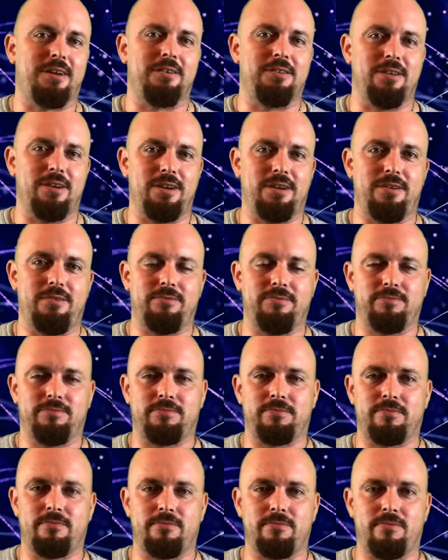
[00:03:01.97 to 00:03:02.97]
Ренай.
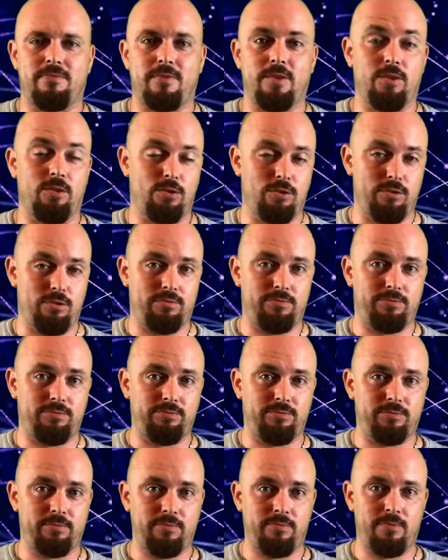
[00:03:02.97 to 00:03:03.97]
Но
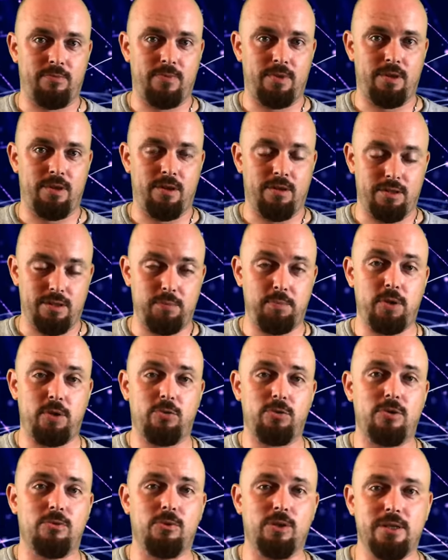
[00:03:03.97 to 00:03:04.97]
теперь у
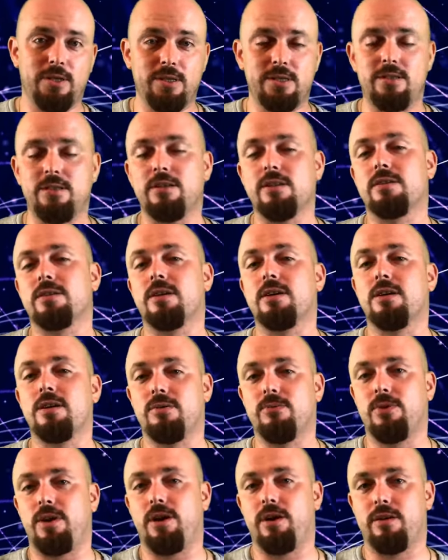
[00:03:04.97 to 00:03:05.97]
него есть несколько
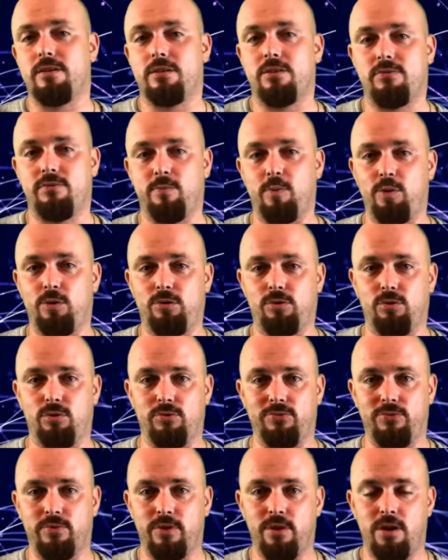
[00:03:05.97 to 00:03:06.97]
вариантов
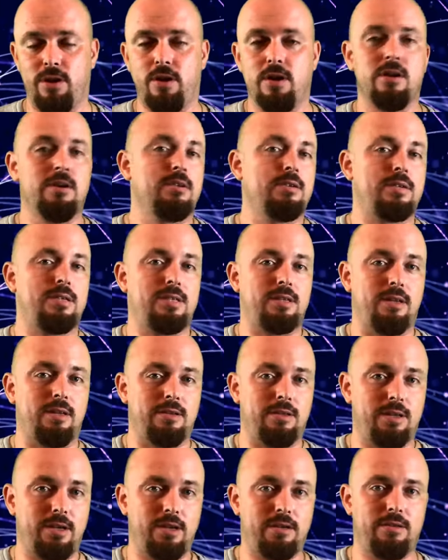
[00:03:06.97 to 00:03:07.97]
пультов.
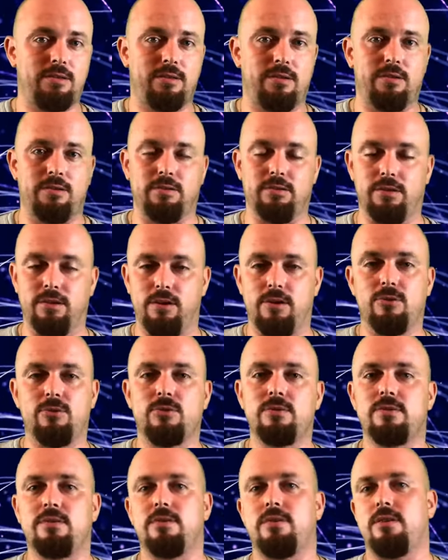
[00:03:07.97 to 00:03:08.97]
Стандарт,
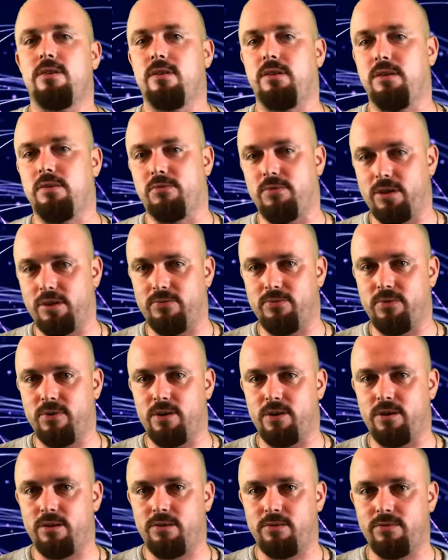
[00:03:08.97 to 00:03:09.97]
Deluxe и
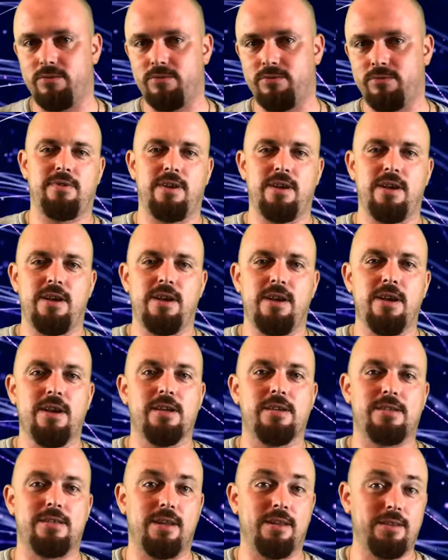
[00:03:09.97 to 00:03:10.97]
Wi-Fi.
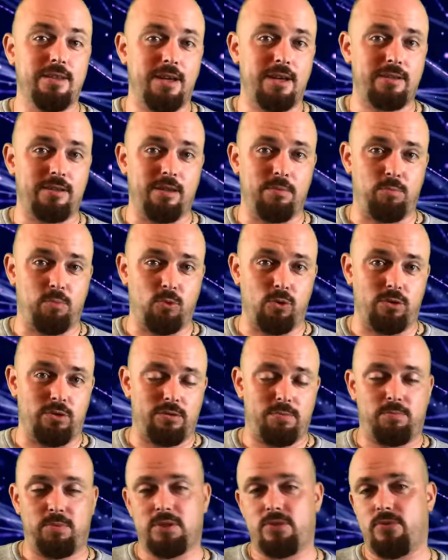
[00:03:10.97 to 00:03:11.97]
Стандартный
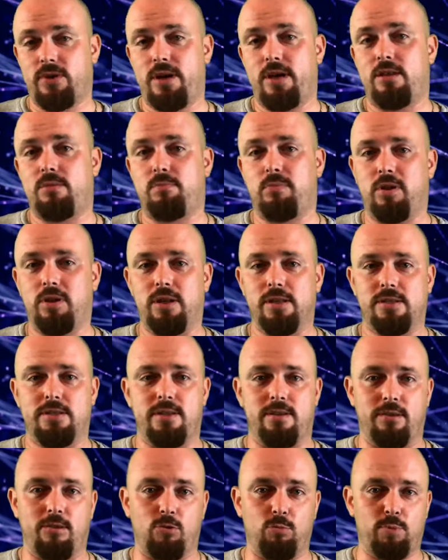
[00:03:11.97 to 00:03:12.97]
пульт позволяет
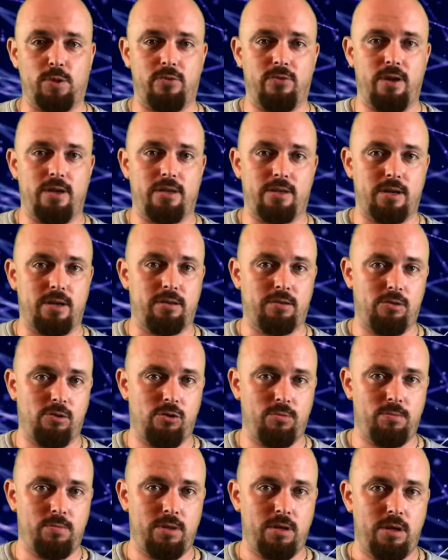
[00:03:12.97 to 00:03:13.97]
полноценно управлять
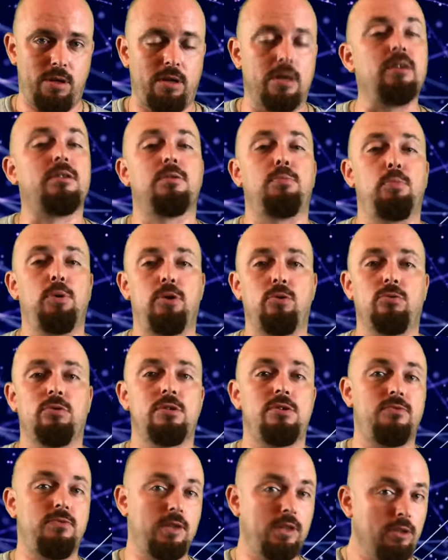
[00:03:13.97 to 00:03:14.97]
котлом и теперь он
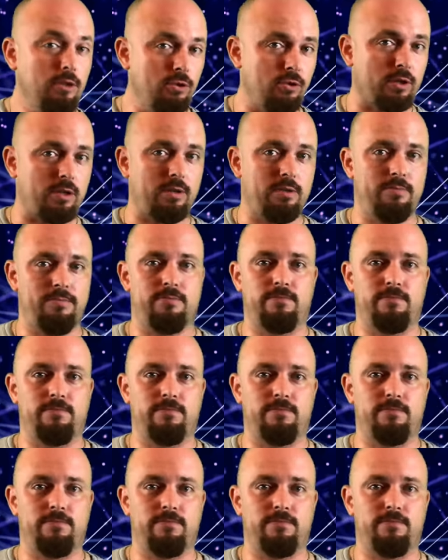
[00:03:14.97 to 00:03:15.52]
цветной.